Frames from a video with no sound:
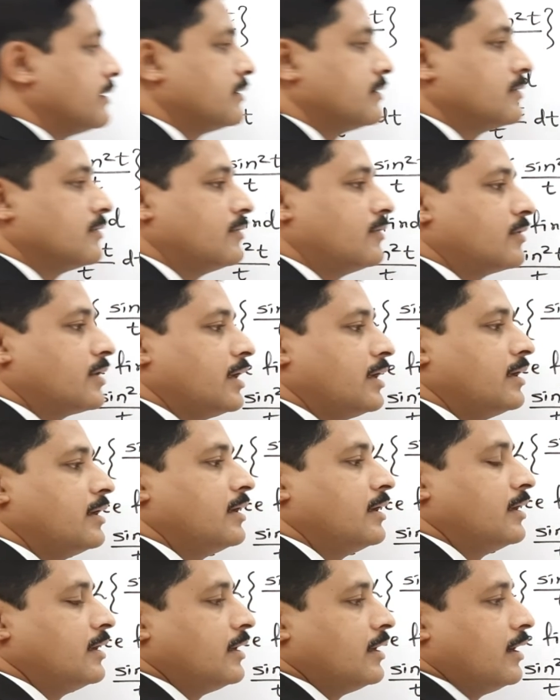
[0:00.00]
है ओके
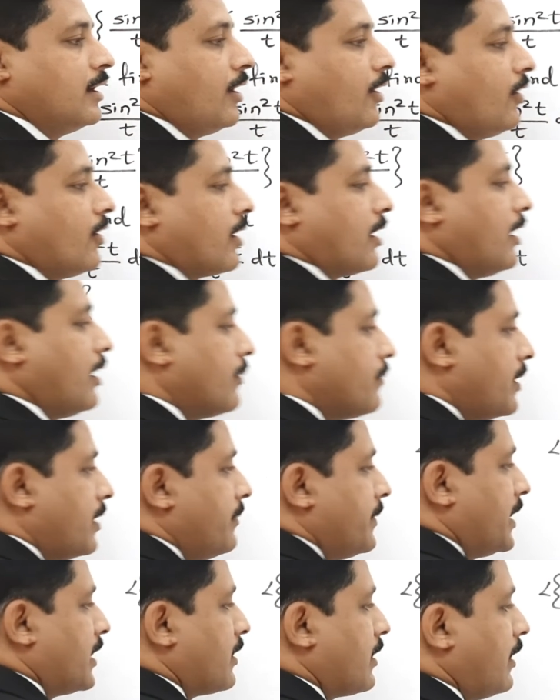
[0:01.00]
और अब
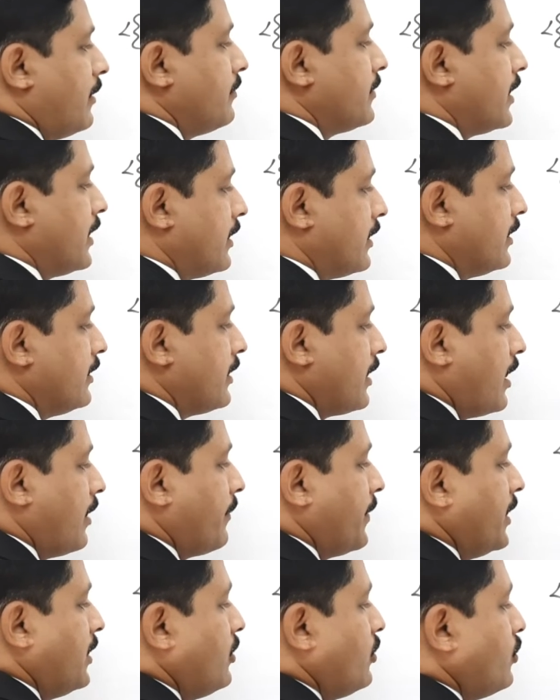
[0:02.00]
हम एक काम करेंगे
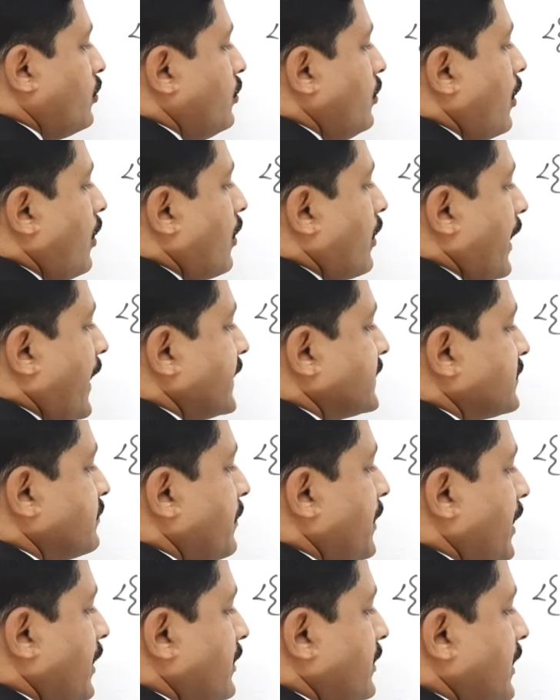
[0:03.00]
यहां पे टू लॉग एस
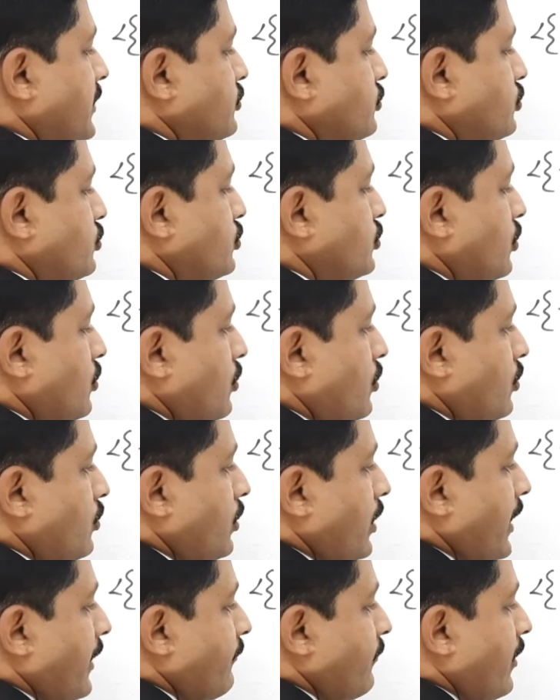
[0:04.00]
में ये जो
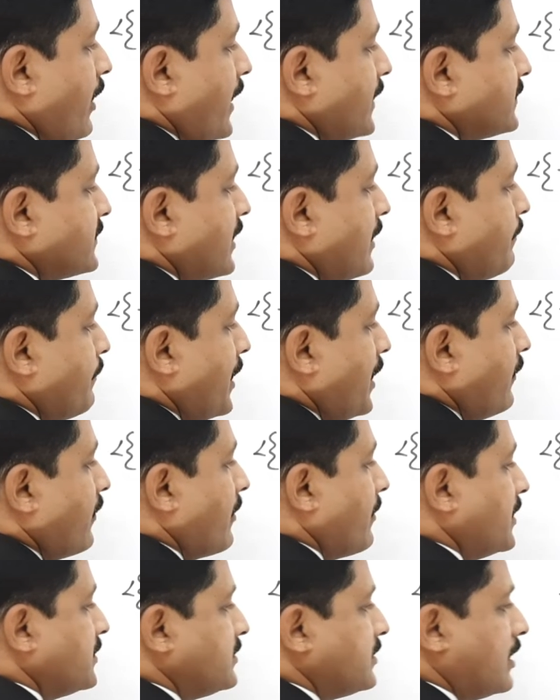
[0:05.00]
टू है वो एस के
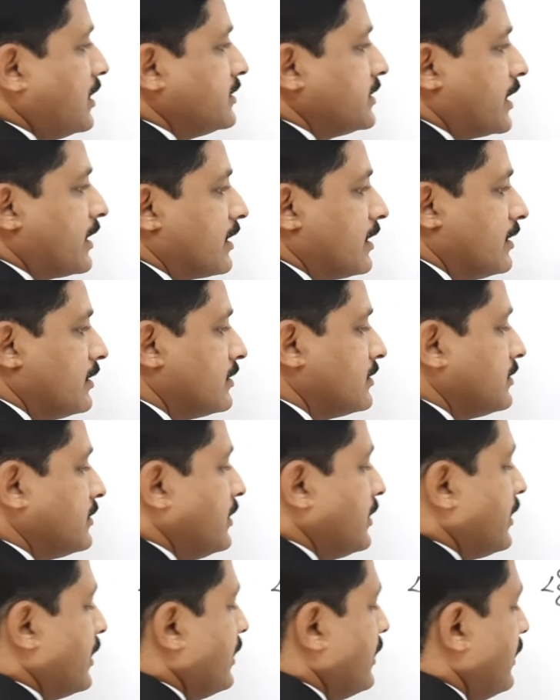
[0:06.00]
पावर में चले जाएगा
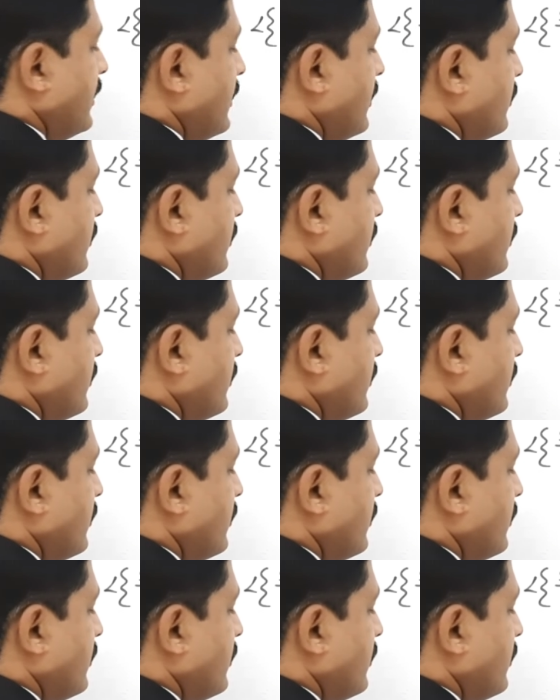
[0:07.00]
ठीक है